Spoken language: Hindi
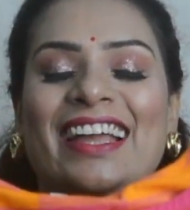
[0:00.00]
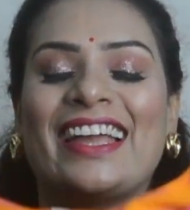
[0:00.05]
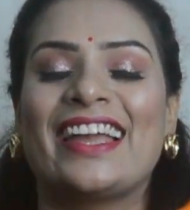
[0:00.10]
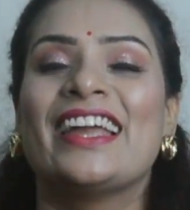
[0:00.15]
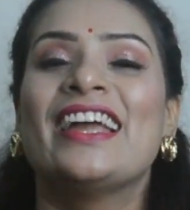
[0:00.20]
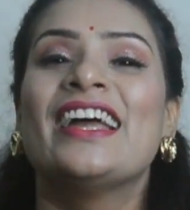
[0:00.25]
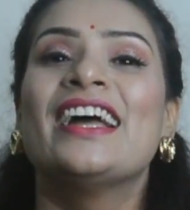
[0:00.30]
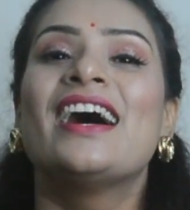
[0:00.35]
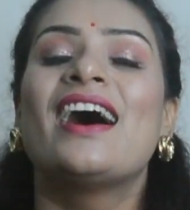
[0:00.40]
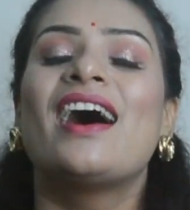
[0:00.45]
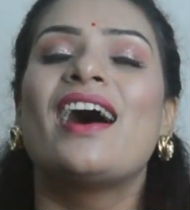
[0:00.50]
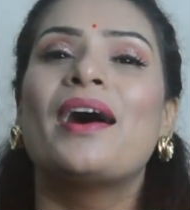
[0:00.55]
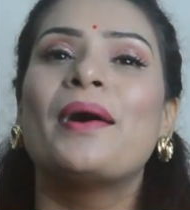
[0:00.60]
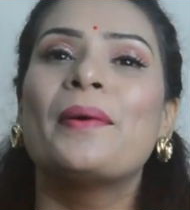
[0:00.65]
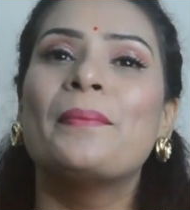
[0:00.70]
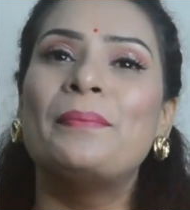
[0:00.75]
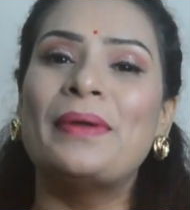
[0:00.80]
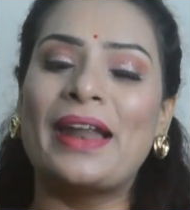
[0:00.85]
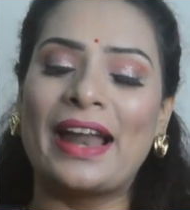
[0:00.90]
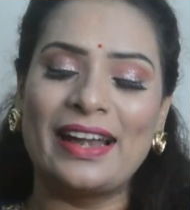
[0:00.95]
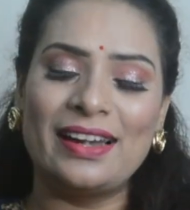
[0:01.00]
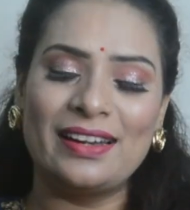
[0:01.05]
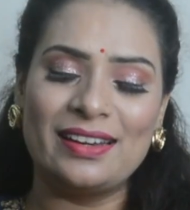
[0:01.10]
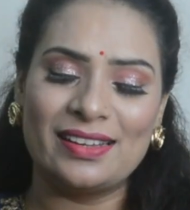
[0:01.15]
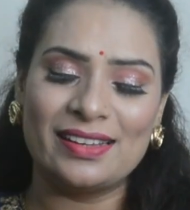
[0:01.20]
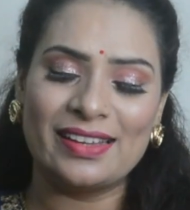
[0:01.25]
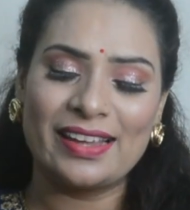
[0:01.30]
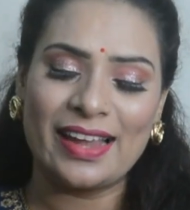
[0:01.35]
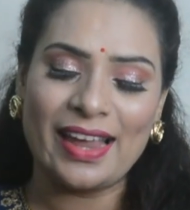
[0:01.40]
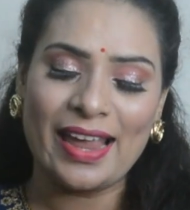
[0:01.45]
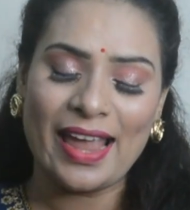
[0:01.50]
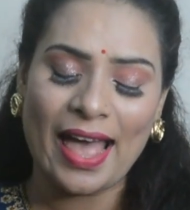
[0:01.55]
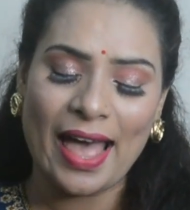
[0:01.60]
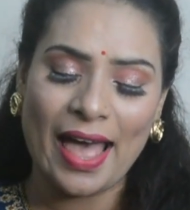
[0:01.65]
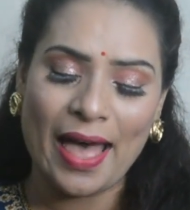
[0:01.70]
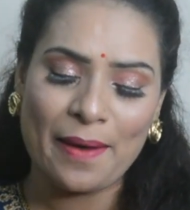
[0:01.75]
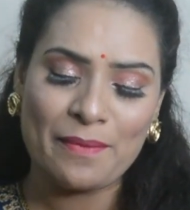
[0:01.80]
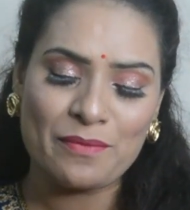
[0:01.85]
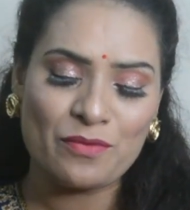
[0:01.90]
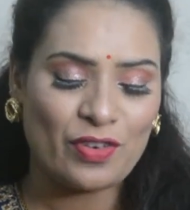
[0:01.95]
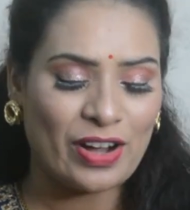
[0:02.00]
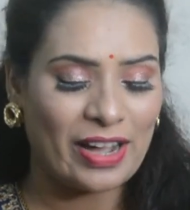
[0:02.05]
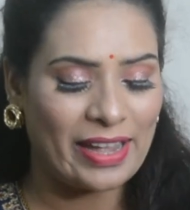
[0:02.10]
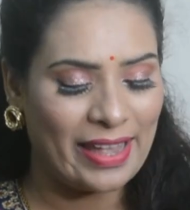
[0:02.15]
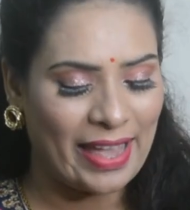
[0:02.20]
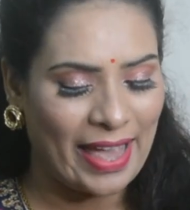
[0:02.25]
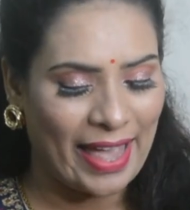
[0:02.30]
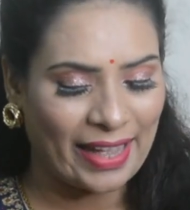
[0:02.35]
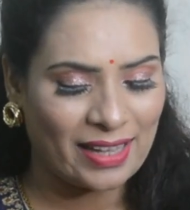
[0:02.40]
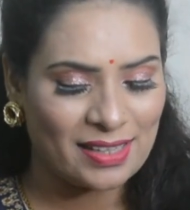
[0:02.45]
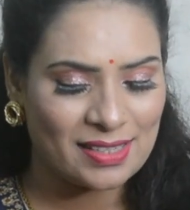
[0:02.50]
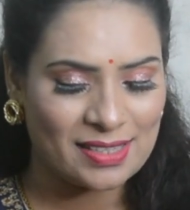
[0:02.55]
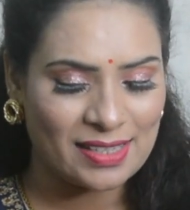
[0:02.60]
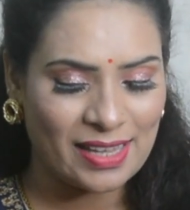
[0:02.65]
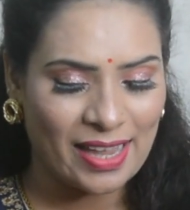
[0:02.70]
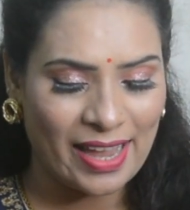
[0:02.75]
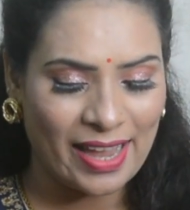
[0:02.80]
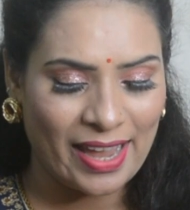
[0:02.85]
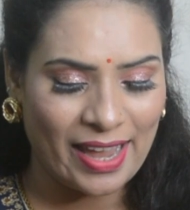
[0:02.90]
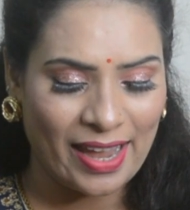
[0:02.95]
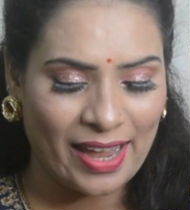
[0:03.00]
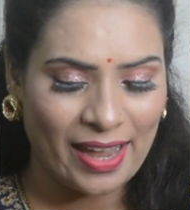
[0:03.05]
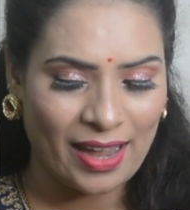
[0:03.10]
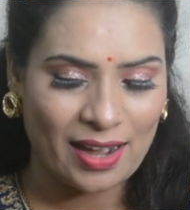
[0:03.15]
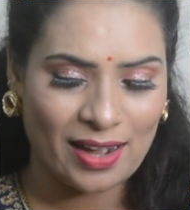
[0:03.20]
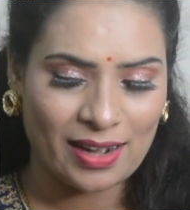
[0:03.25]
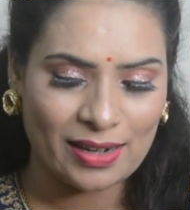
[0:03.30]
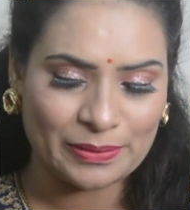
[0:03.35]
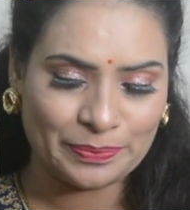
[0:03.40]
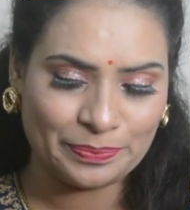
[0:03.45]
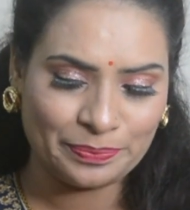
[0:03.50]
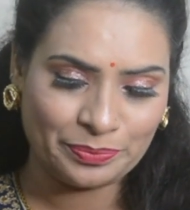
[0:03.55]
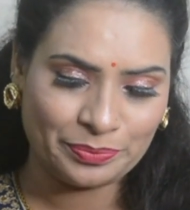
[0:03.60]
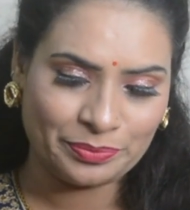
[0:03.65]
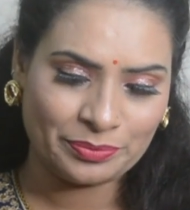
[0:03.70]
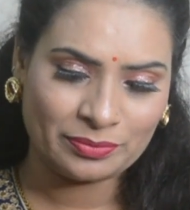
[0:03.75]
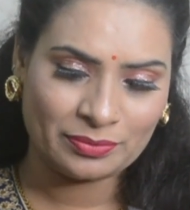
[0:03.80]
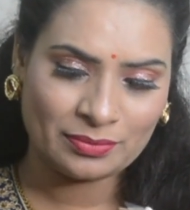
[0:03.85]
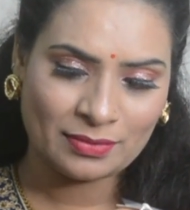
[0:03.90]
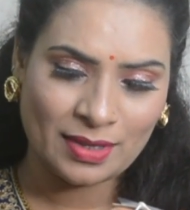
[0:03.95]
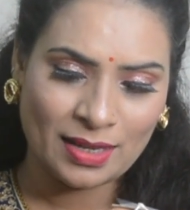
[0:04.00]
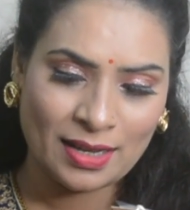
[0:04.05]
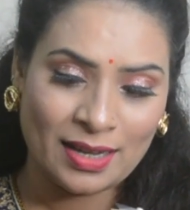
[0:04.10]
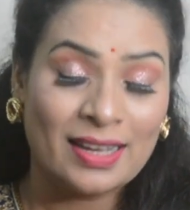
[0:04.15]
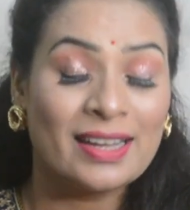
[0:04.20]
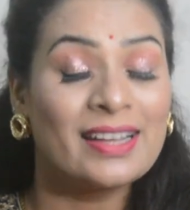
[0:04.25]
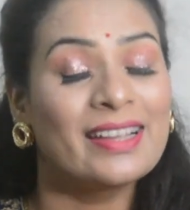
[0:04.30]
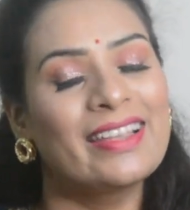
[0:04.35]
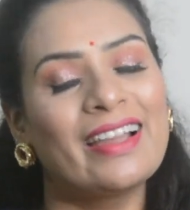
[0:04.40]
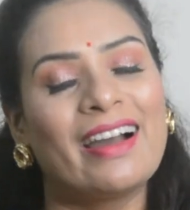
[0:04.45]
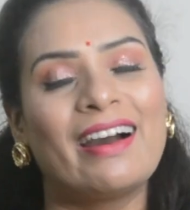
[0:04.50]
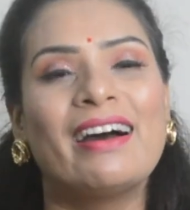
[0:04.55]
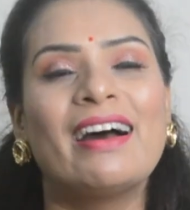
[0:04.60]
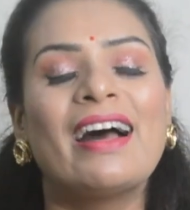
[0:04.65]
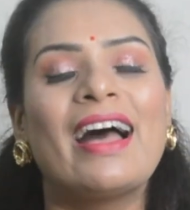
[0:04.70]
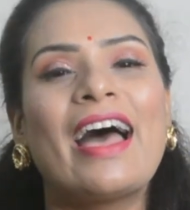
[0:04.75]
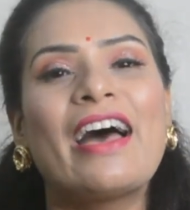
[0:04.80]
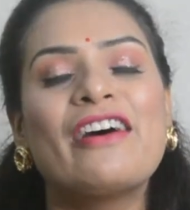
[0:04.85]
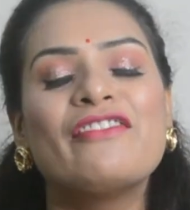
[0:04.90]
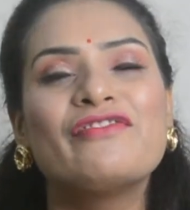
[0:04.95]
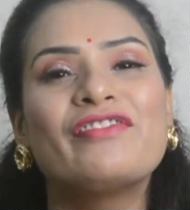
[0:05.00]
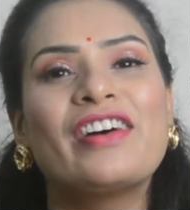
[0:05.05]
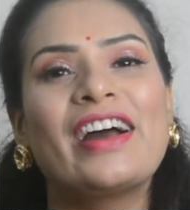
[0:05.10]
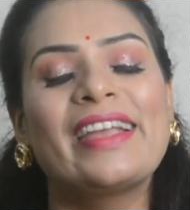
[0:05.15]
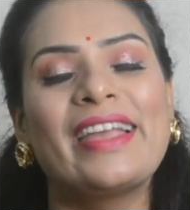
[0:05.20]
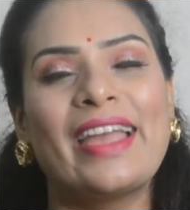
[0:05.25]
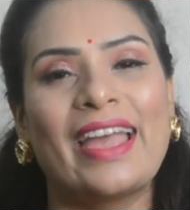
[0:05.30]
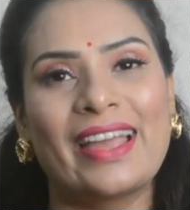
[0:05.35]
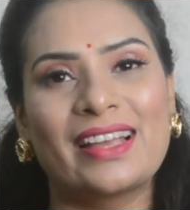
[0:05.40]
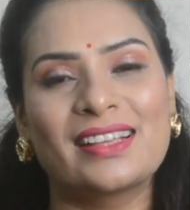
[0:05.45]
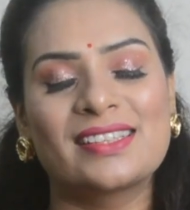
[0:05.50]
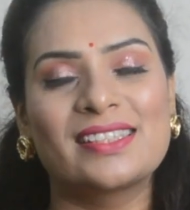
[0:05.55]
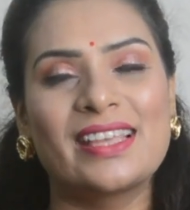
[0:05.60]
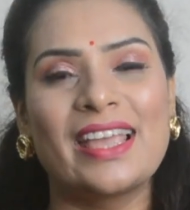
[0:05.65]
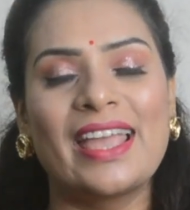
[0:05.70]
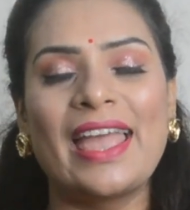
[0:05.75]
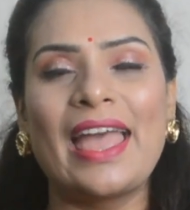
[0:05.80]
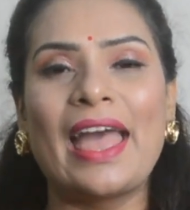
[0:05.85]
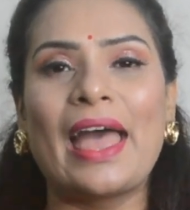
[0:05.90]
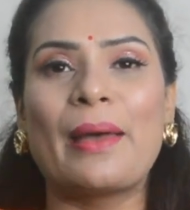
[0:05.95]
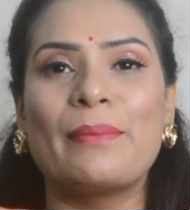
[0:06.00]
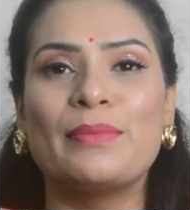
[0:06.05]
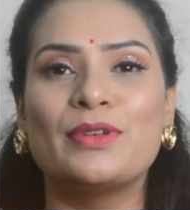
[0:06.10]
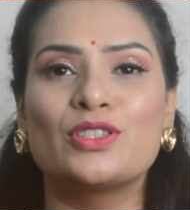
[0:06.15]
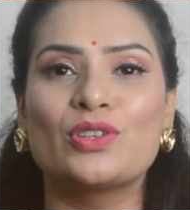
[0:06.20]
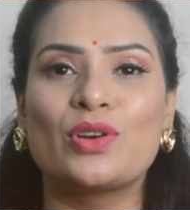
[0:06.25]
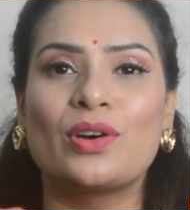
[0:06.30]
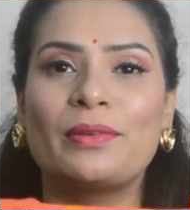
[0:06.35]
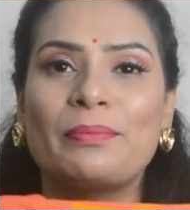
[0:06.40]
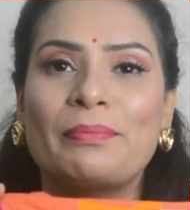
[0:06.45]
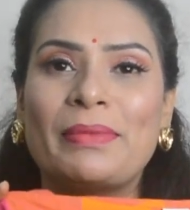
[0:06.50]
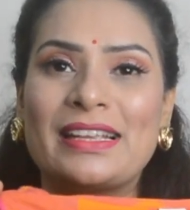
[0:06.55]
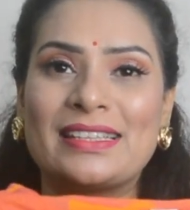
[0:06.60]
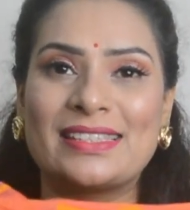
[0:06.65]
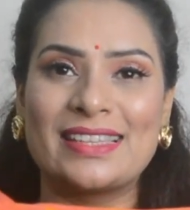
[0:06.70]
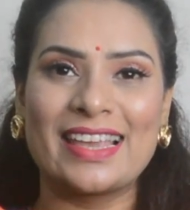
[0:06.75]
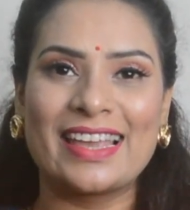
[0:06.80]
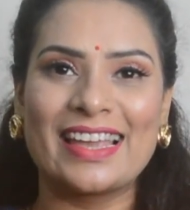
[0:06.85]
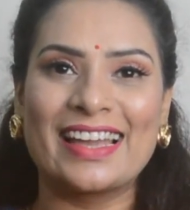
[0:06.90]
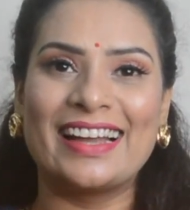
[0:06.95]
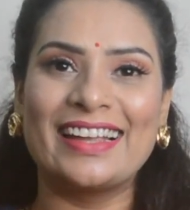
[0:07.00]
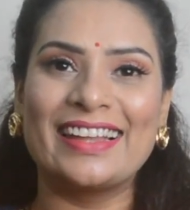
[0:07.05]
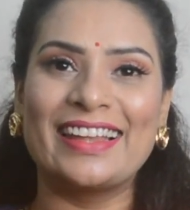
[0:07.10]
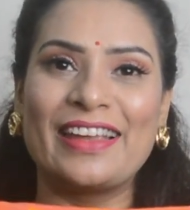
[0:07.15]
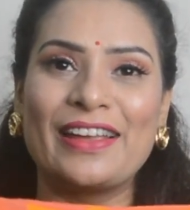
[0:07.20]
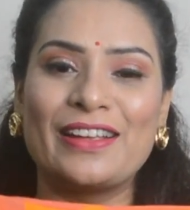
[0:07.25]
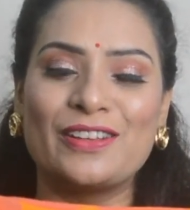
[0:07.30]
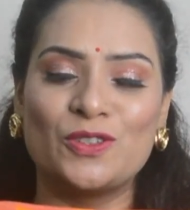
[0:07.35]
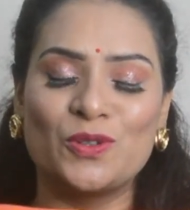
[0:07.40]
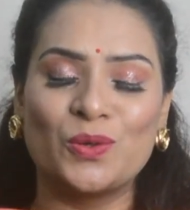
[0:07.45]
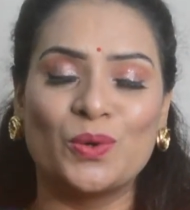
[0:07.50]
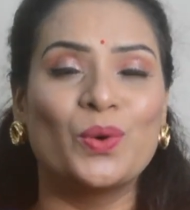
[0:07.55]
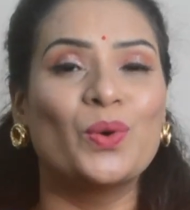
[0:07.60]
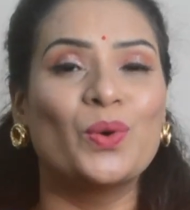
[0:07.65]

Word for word: है ब्रांड ये एम वाई एक्स से है आ, या एम वाई एक्स से है अमेजोन बेसिक का ये जो